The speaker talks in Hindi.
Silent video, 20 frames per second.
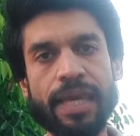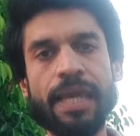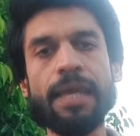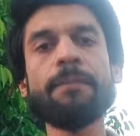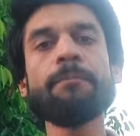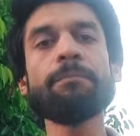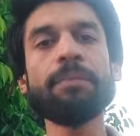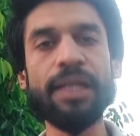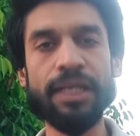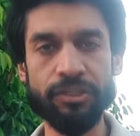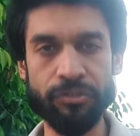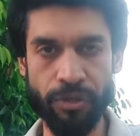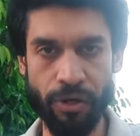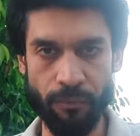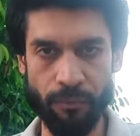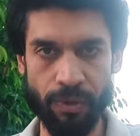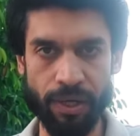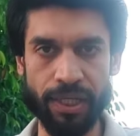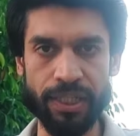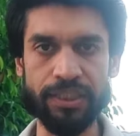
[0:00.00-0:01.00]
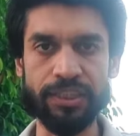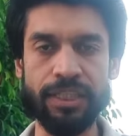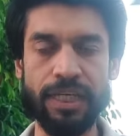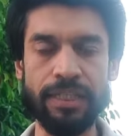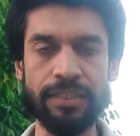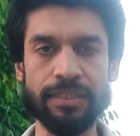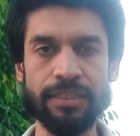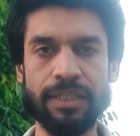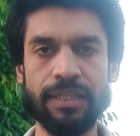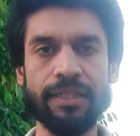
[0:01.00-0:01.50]
गेम प्ले जो है वो अगर
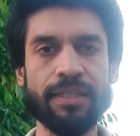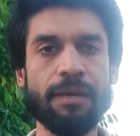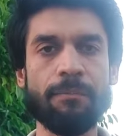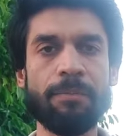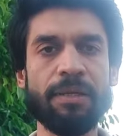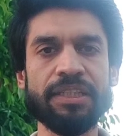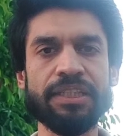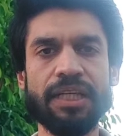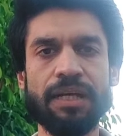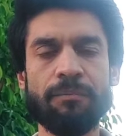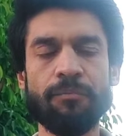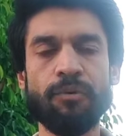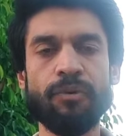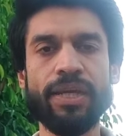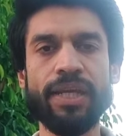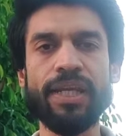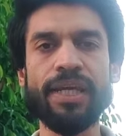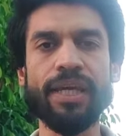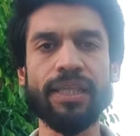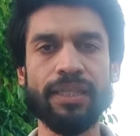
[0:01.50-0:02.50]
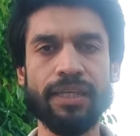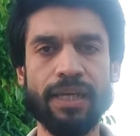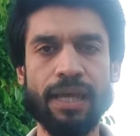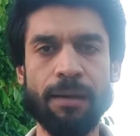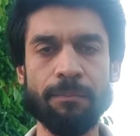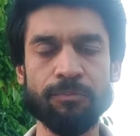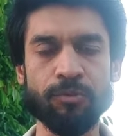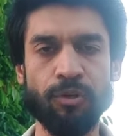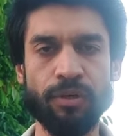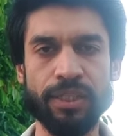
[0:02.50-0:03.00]
चेंज कर दिया बेशक हम लोग ये नहीं कहते कि
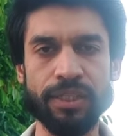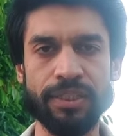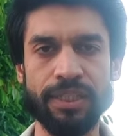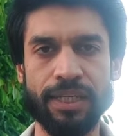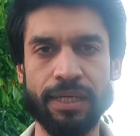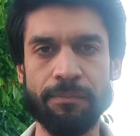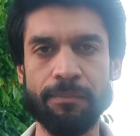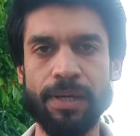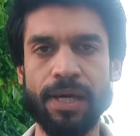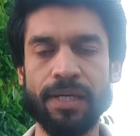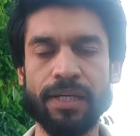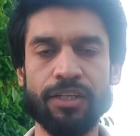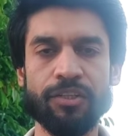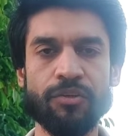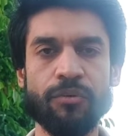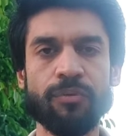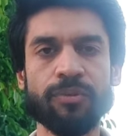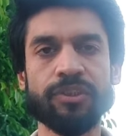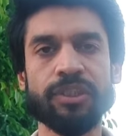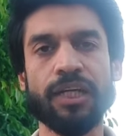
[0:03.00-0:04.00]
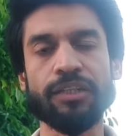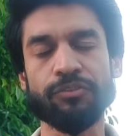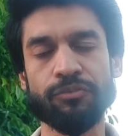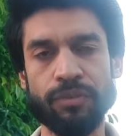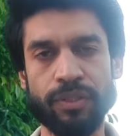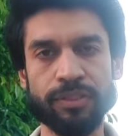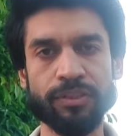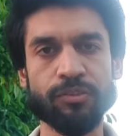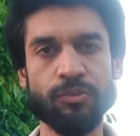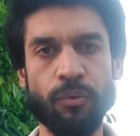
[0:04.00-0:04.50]
आप चौके छक्के मार के जो वो
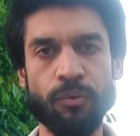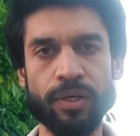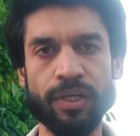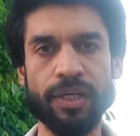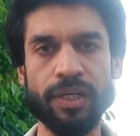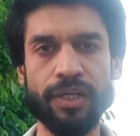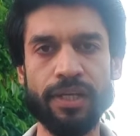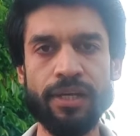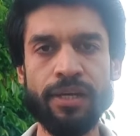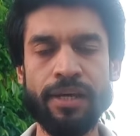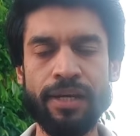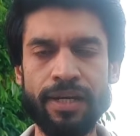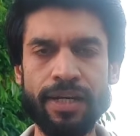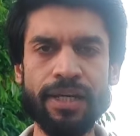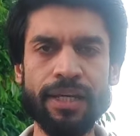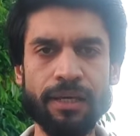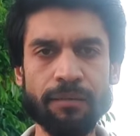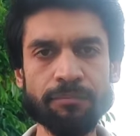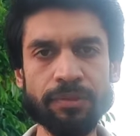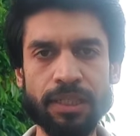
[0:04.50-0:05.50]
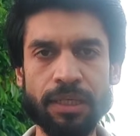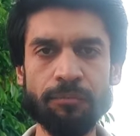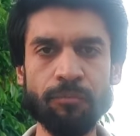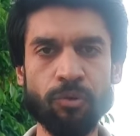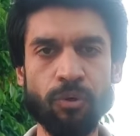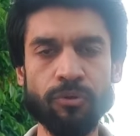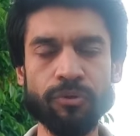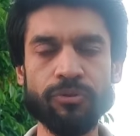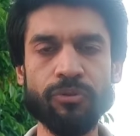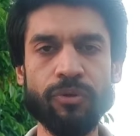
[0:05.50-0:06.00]
400 रन स्कोर करें लेकिन कम से
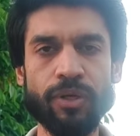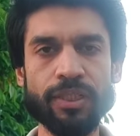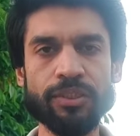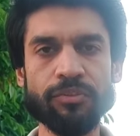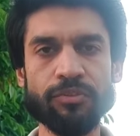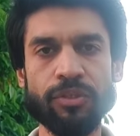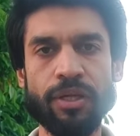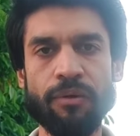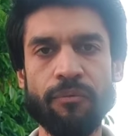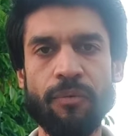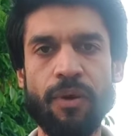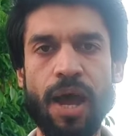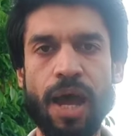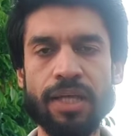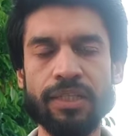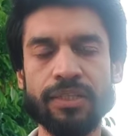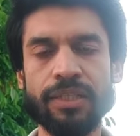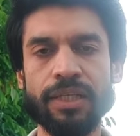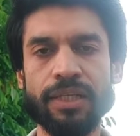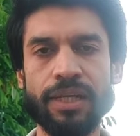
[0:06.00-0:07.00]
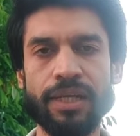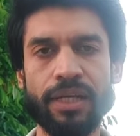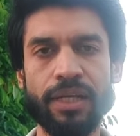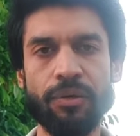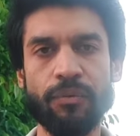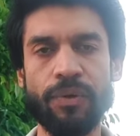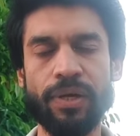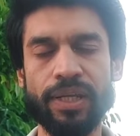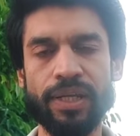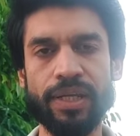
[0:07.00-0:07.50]
कम 200 रन जो है वो आजकल के
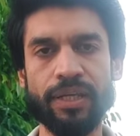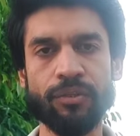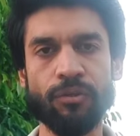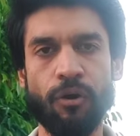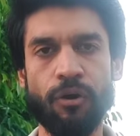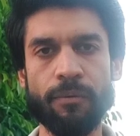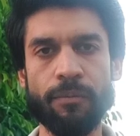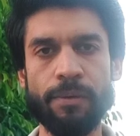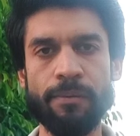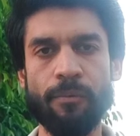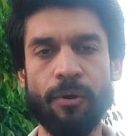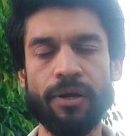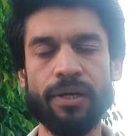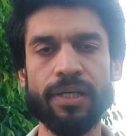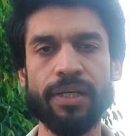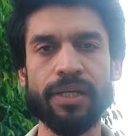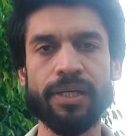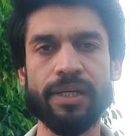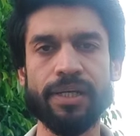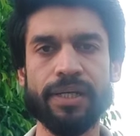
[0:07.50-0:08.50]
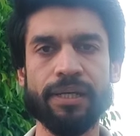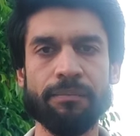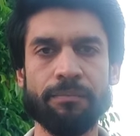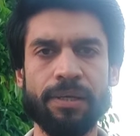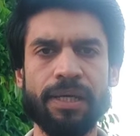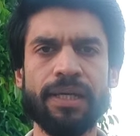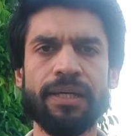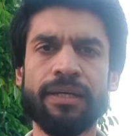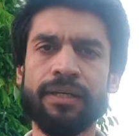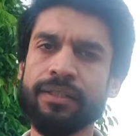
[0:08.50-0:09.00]
टी के दौर में मॉडर्न डे क्रिकेट
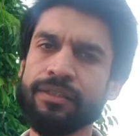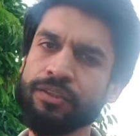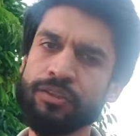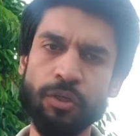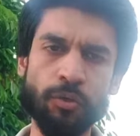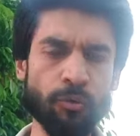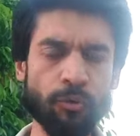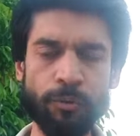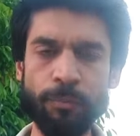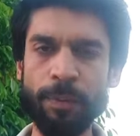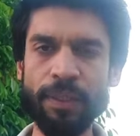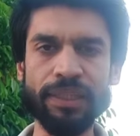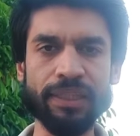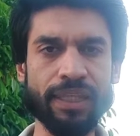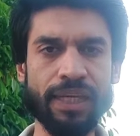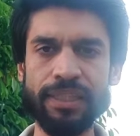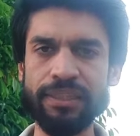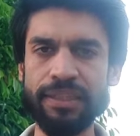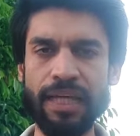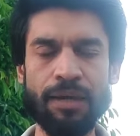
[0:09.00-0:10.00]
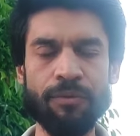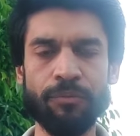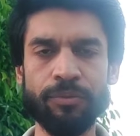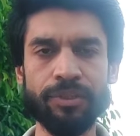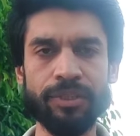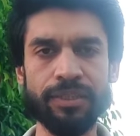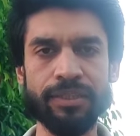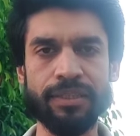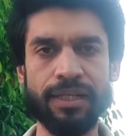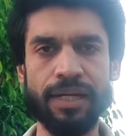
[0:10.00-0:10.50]
में ज़रूर बनते हैं चाहे वो
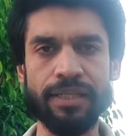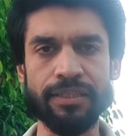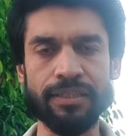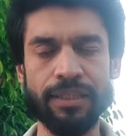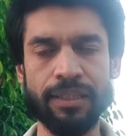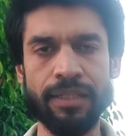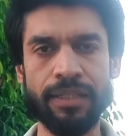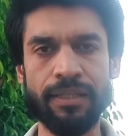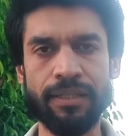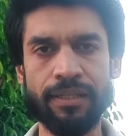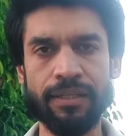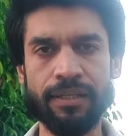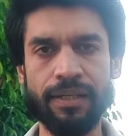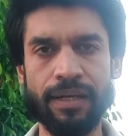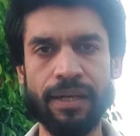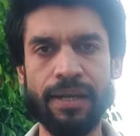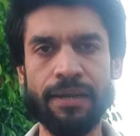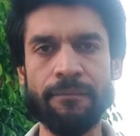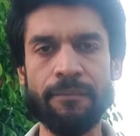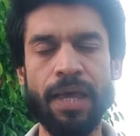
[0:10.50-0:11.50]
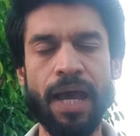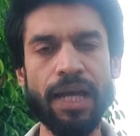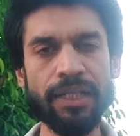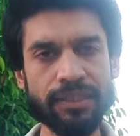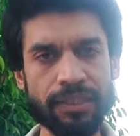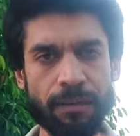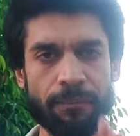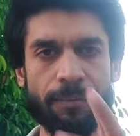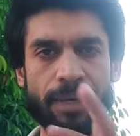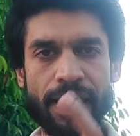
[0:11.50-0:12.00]
जिस तरह से करें
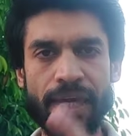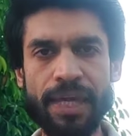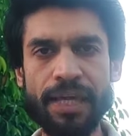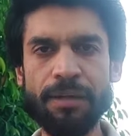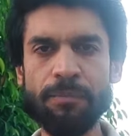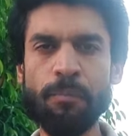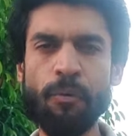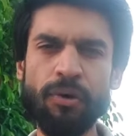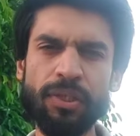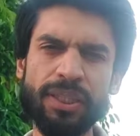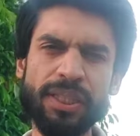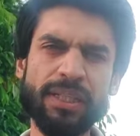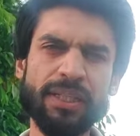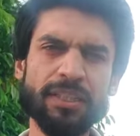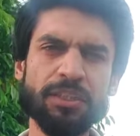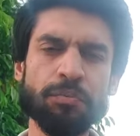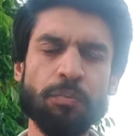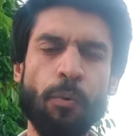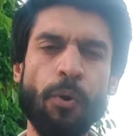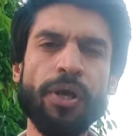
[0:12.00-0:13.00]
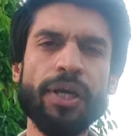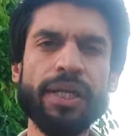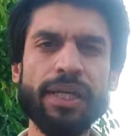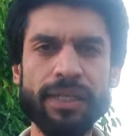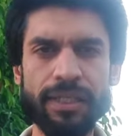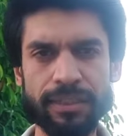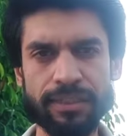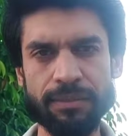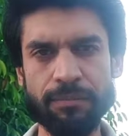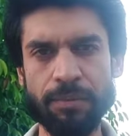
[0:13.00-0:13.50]
अच्छा एक बहुत ही
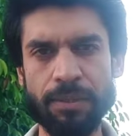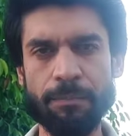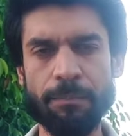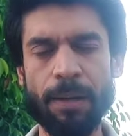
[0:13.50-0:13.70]
डिसपॉइंटिंग किस्म